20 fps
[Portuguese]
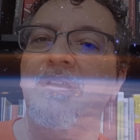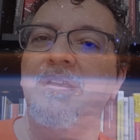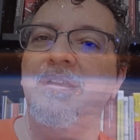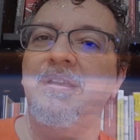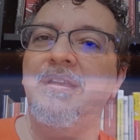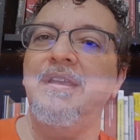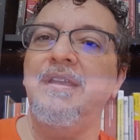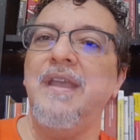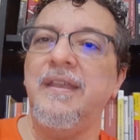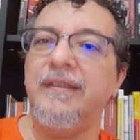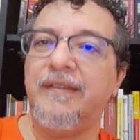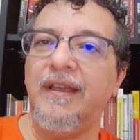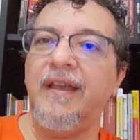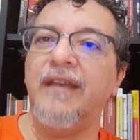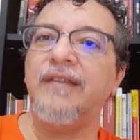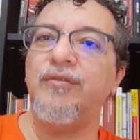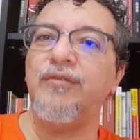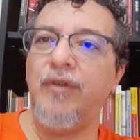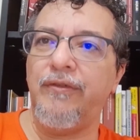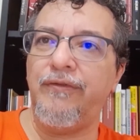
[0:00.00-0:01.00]
que
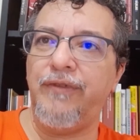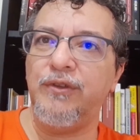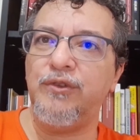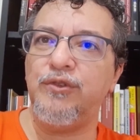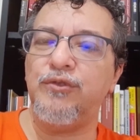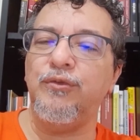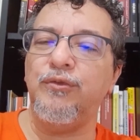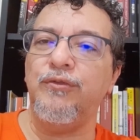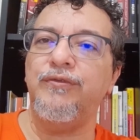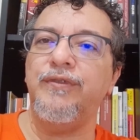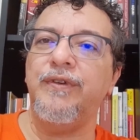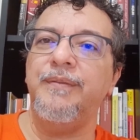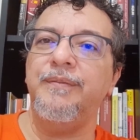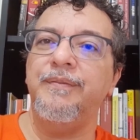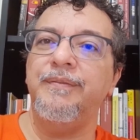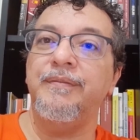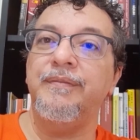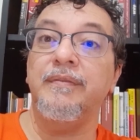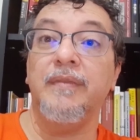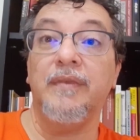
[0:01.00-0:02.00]
exercem o efeito estufa:
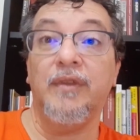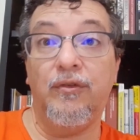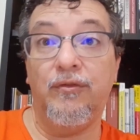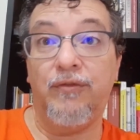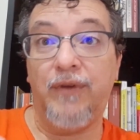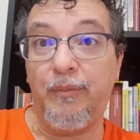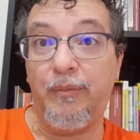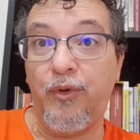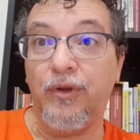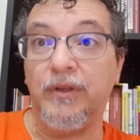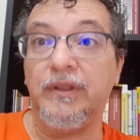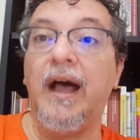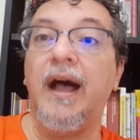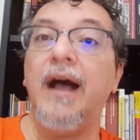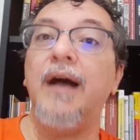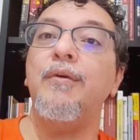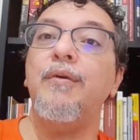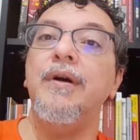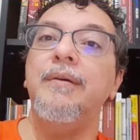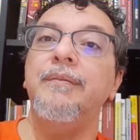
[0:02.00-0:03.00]
o vapor
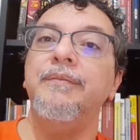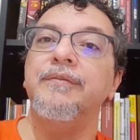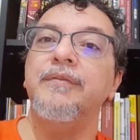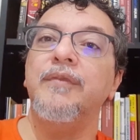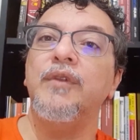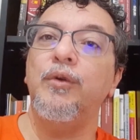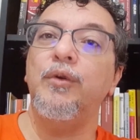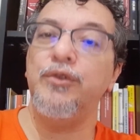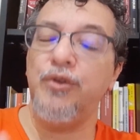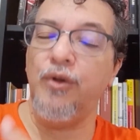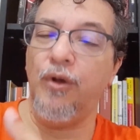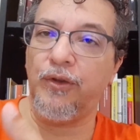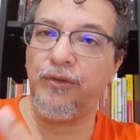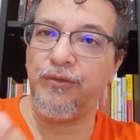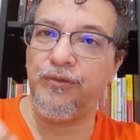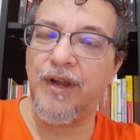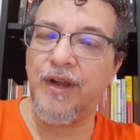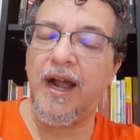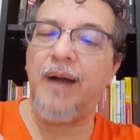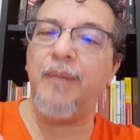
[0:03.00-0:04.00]
d'água, o
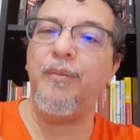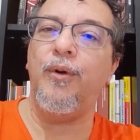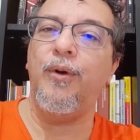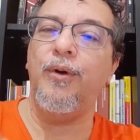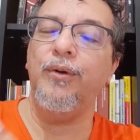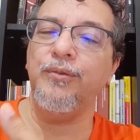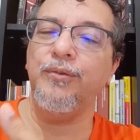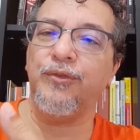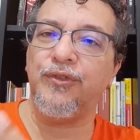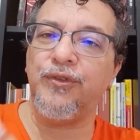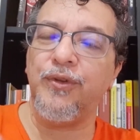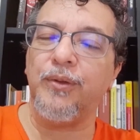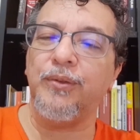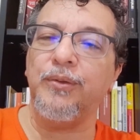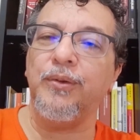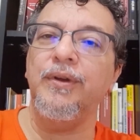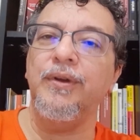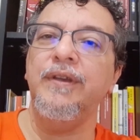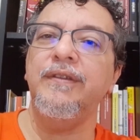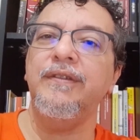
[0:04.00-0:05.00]
dióxido de carbono, o
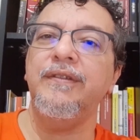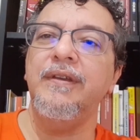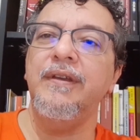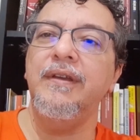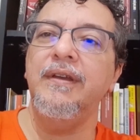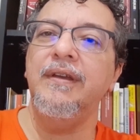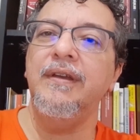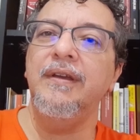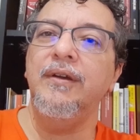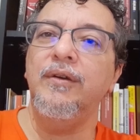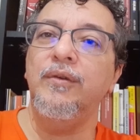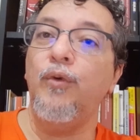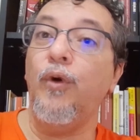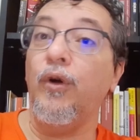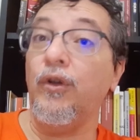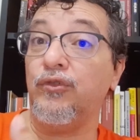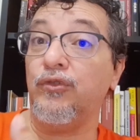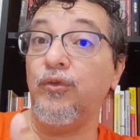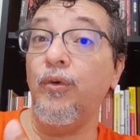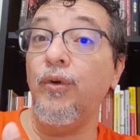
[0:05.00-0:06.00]
CO2 o
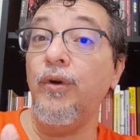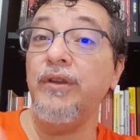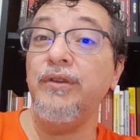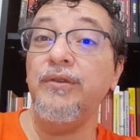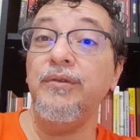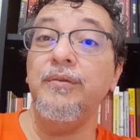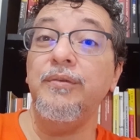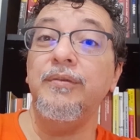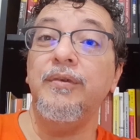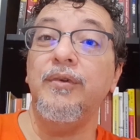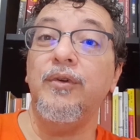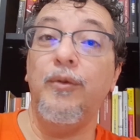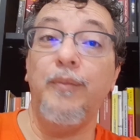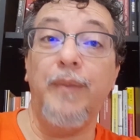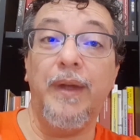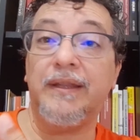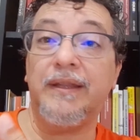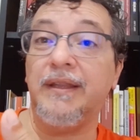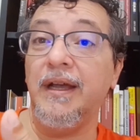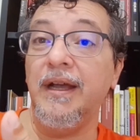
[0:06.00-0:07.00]
ozônio, o
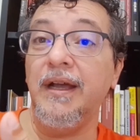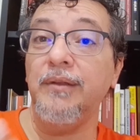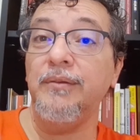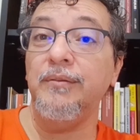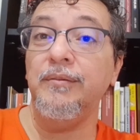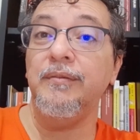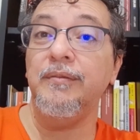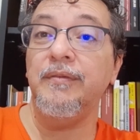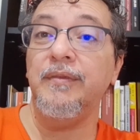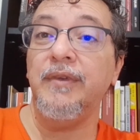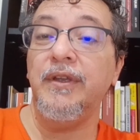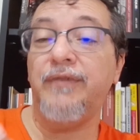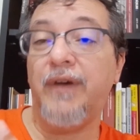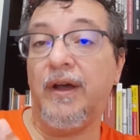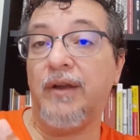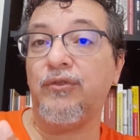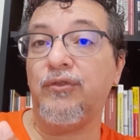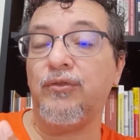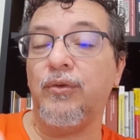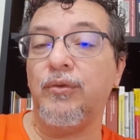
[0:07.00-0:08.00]
metano e
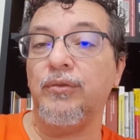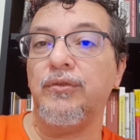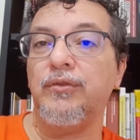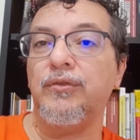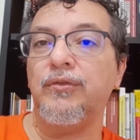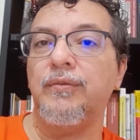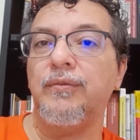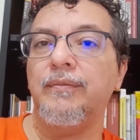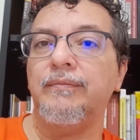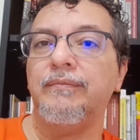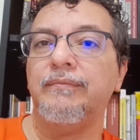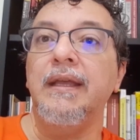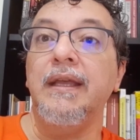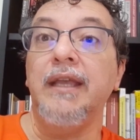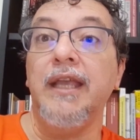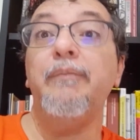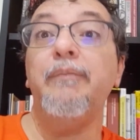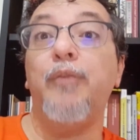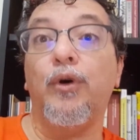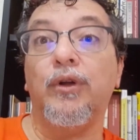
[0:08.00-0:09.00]
vários outros.
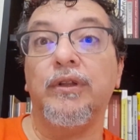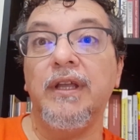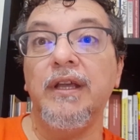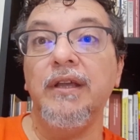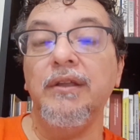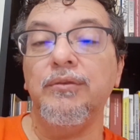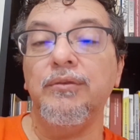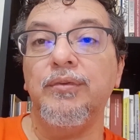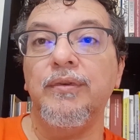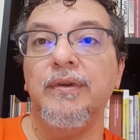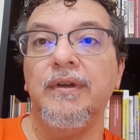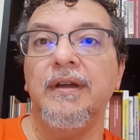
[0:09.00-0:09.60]
E, portanto,